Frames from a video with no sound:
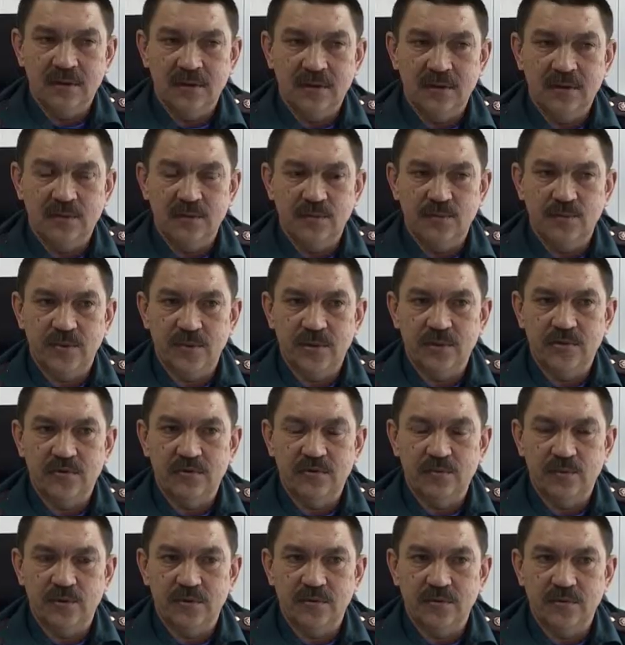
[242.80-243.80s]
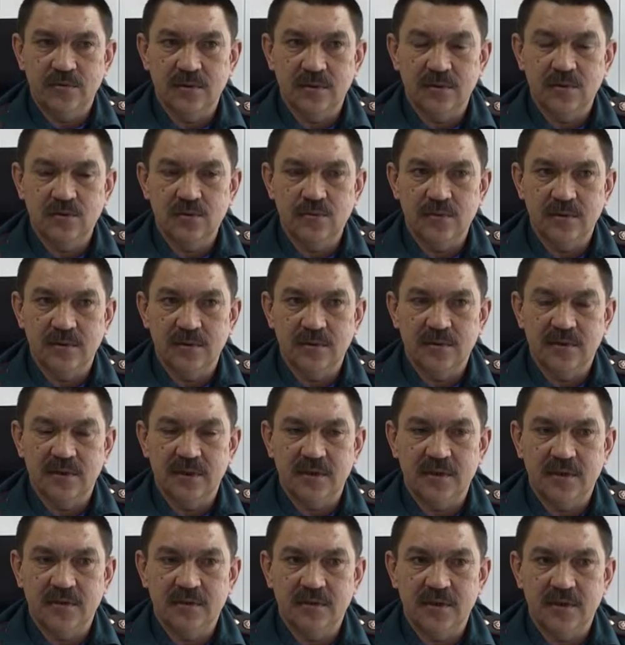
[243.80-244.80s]
На этот период в прошлом году было
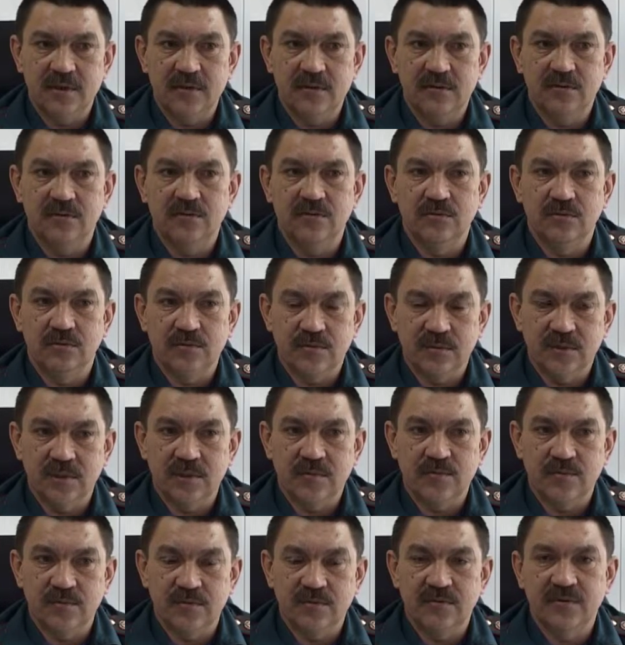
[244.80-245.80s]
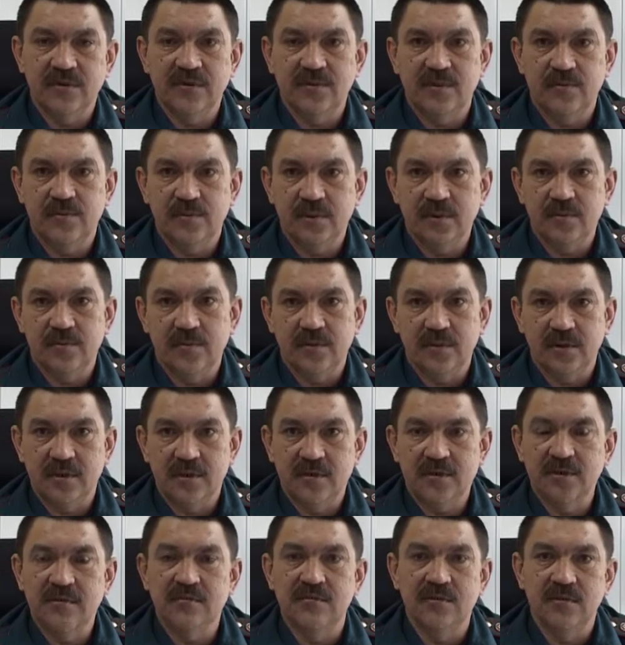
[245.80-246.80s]
зарегистрировано у нас по 25-30 по
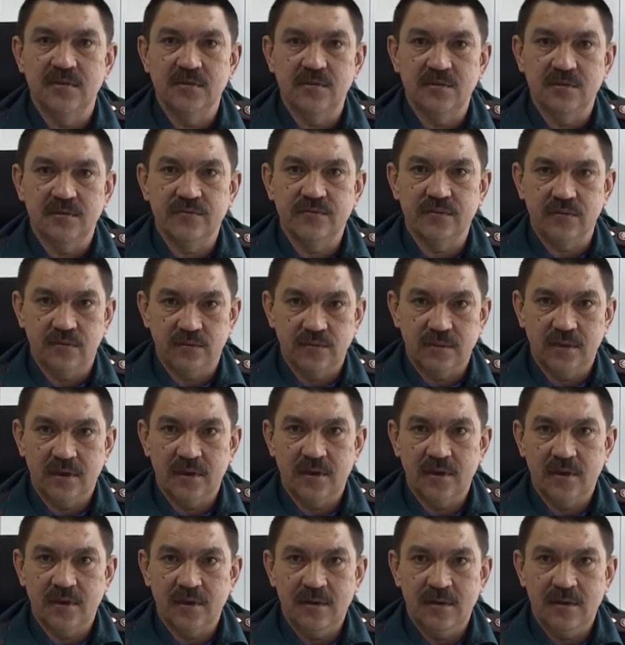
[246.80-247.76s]
30 выездов в сутки.